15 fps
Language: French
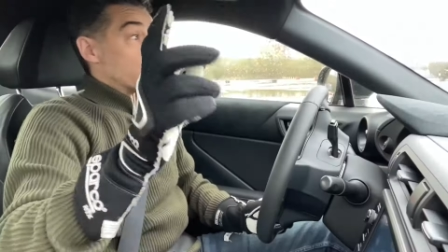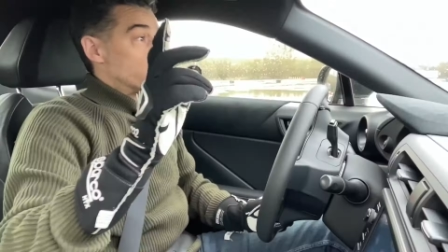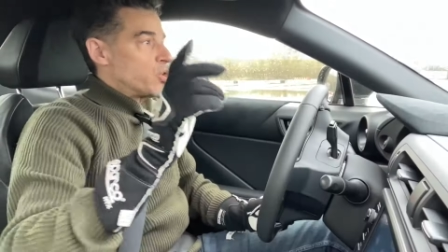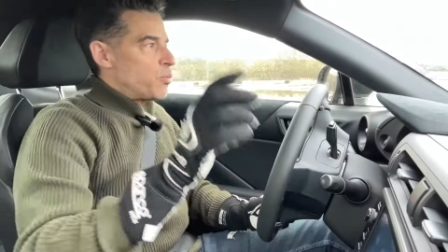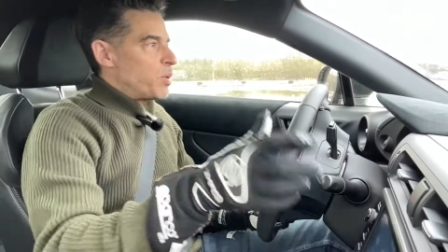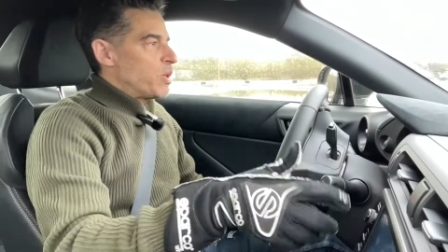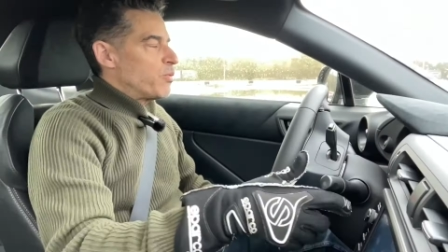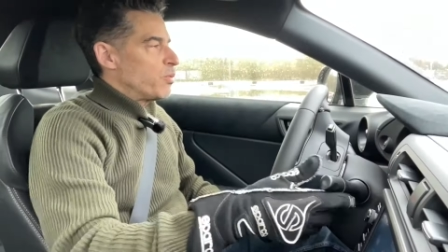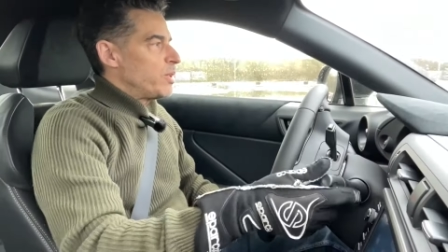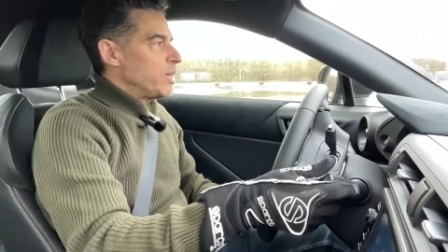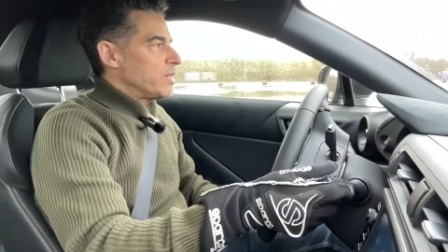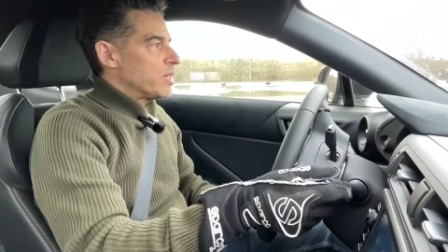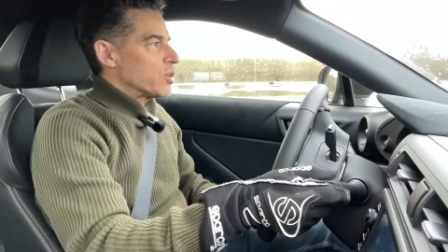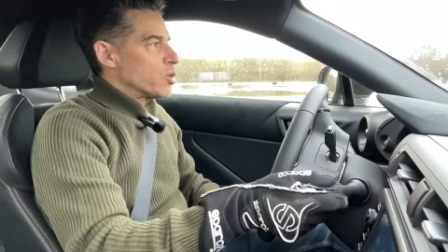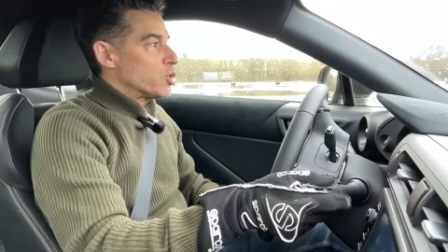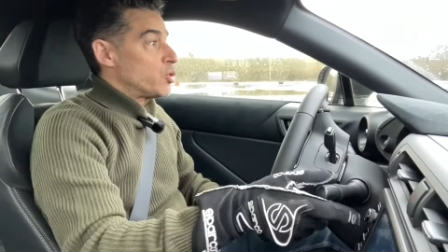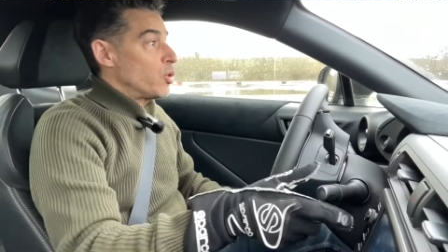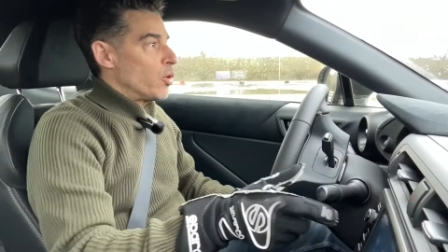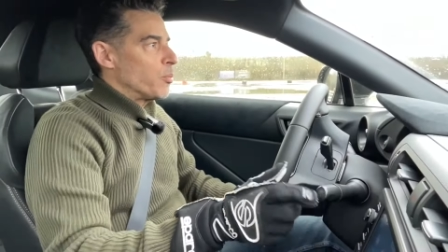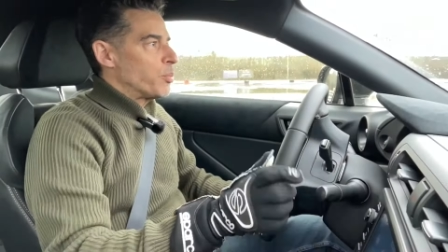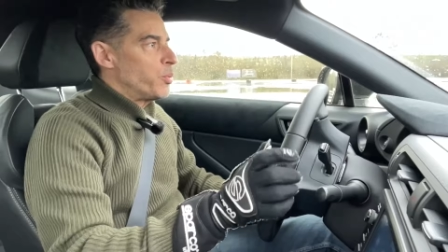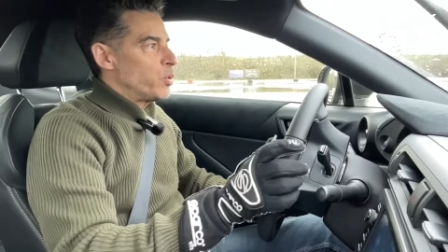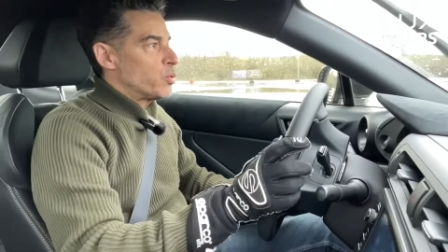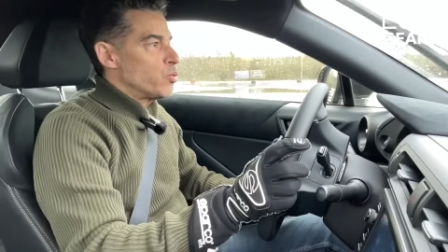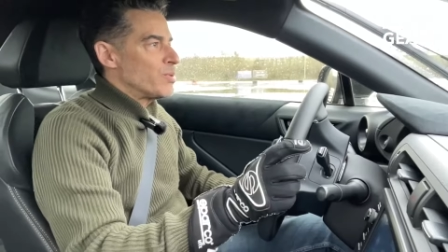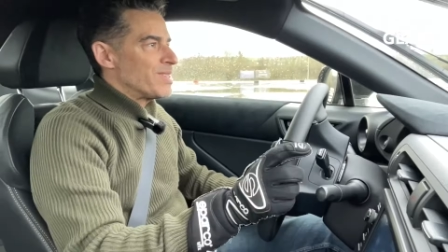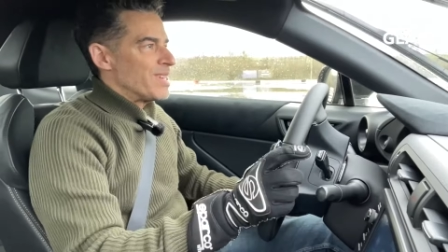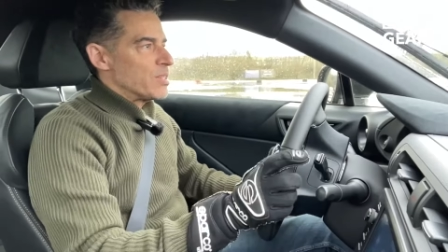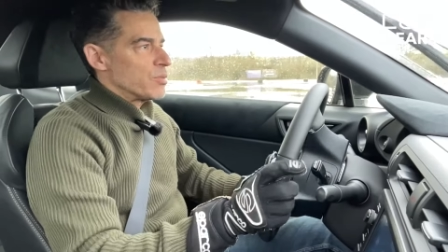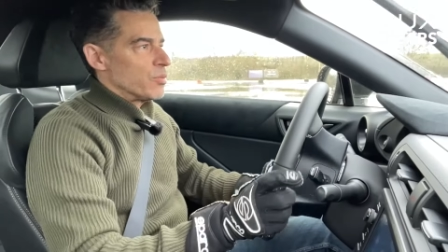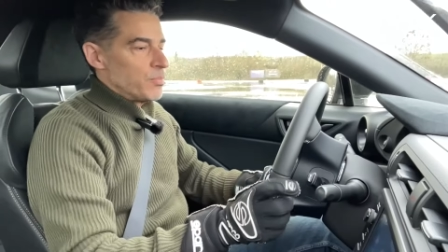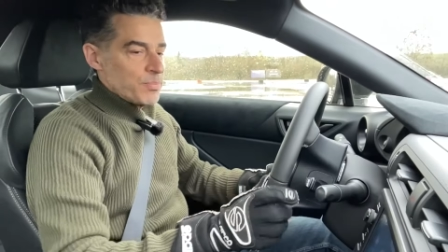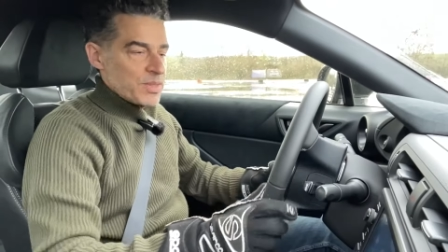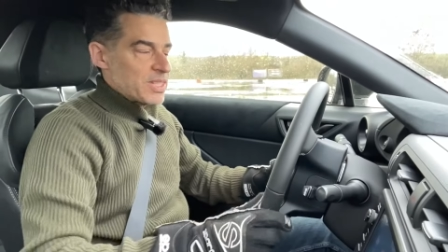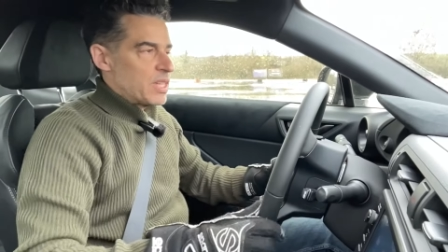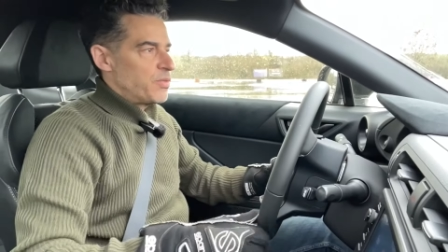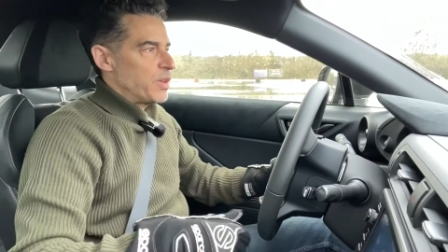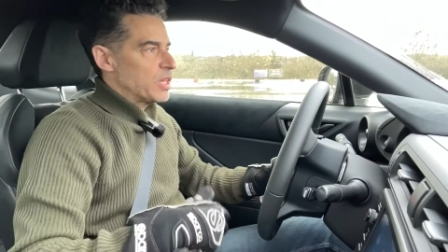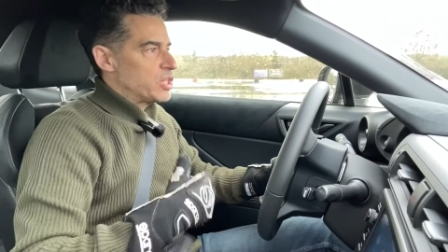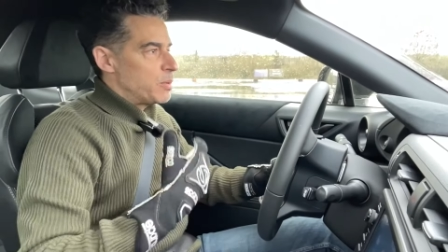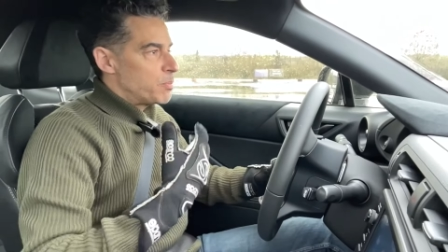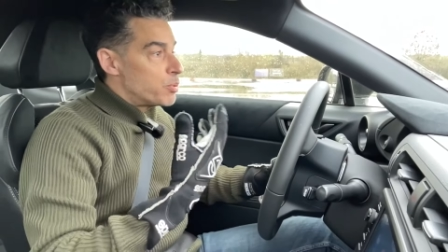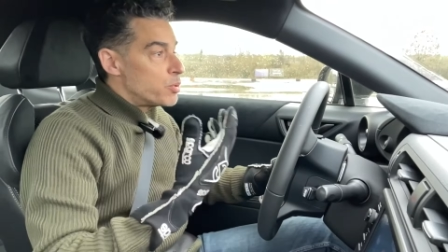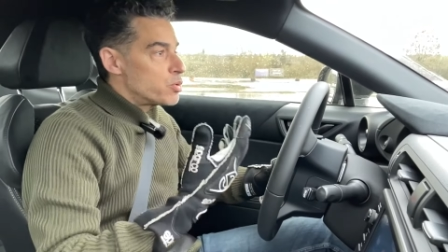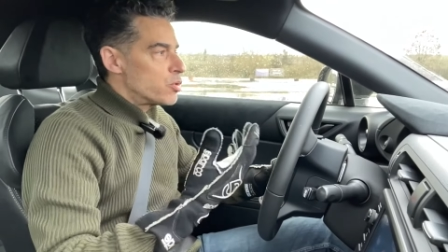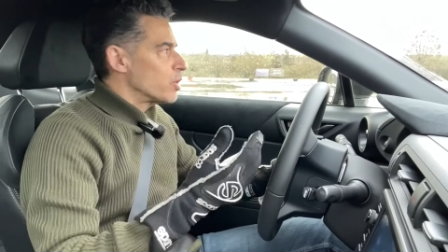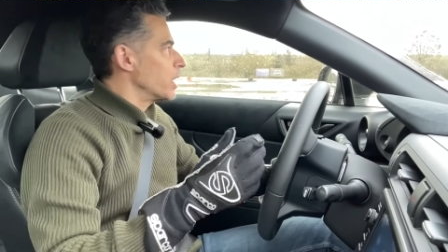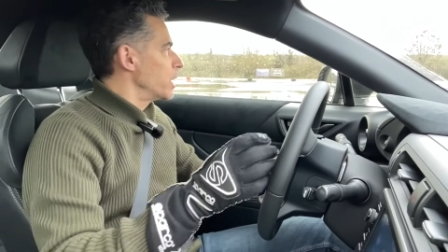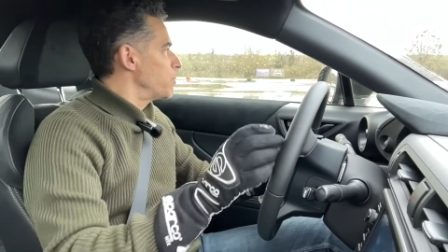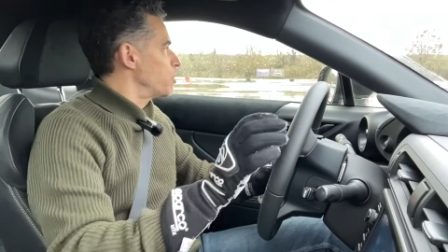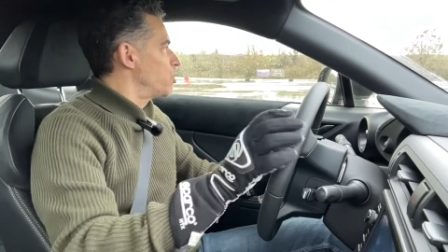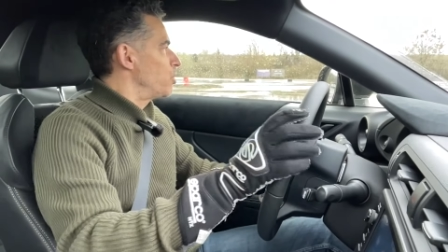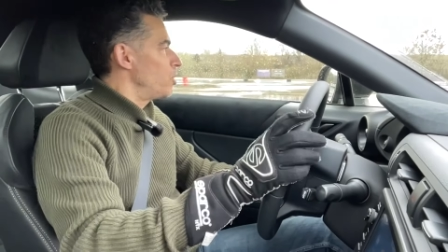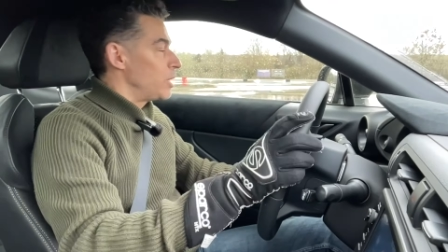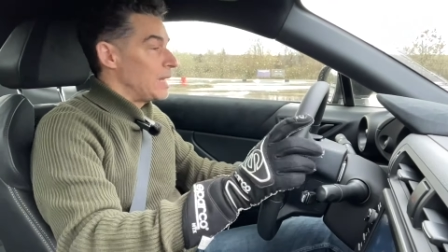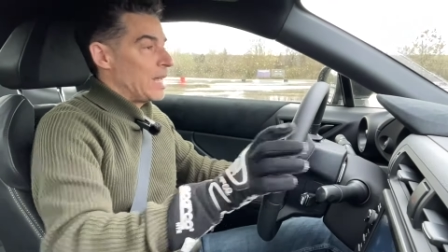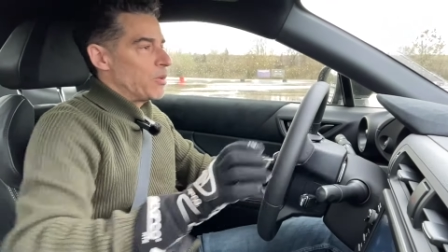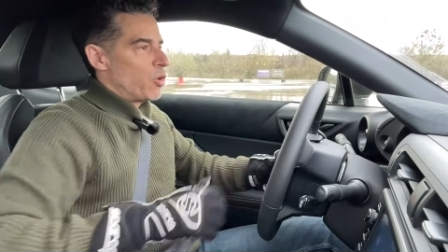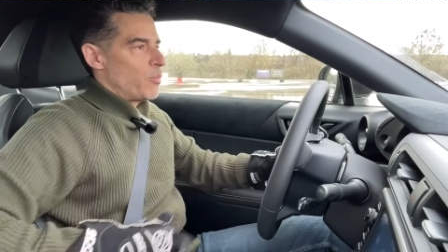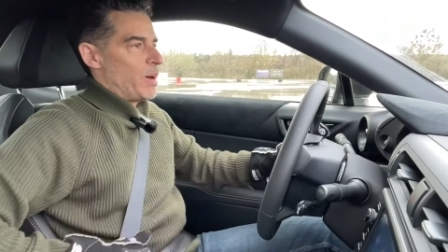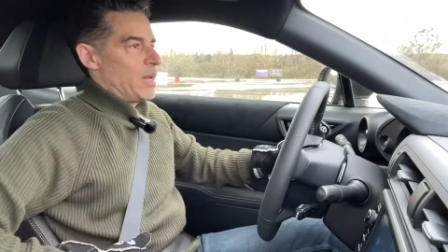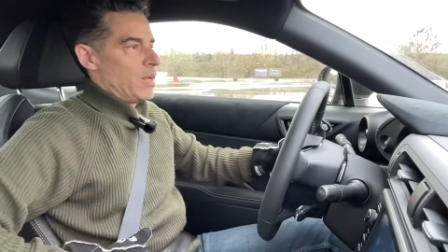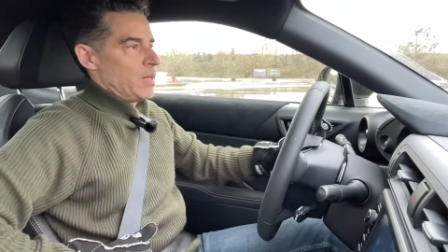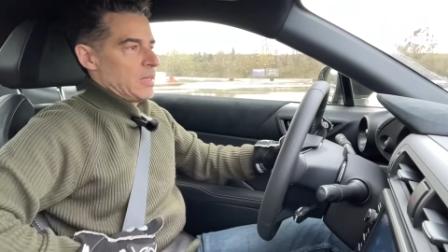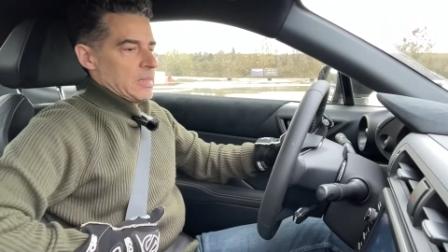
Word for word: que j'ai oublié de vous dire, c'est que je suis en pneu toute saison, ce qui fait que j'ai plus de grippe que la normale.